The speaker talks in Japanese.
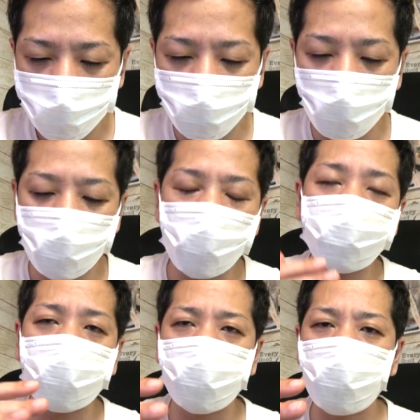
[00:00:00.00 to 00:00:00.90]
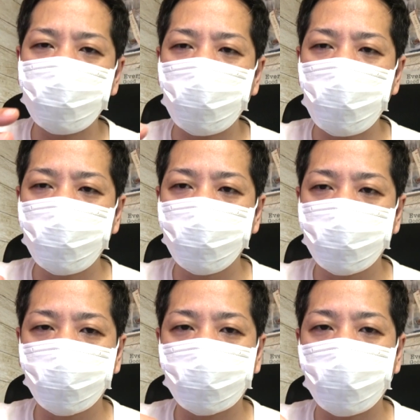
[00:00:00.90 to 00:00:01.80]
まあ、レベルがね今イーブン
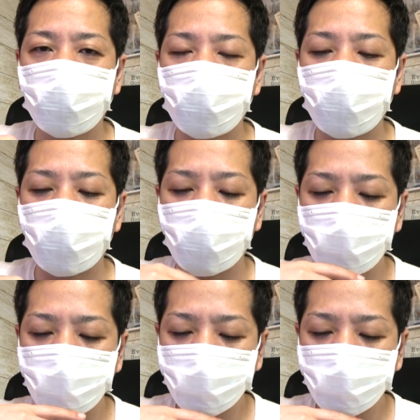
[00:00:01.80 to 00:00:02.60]
の状態だから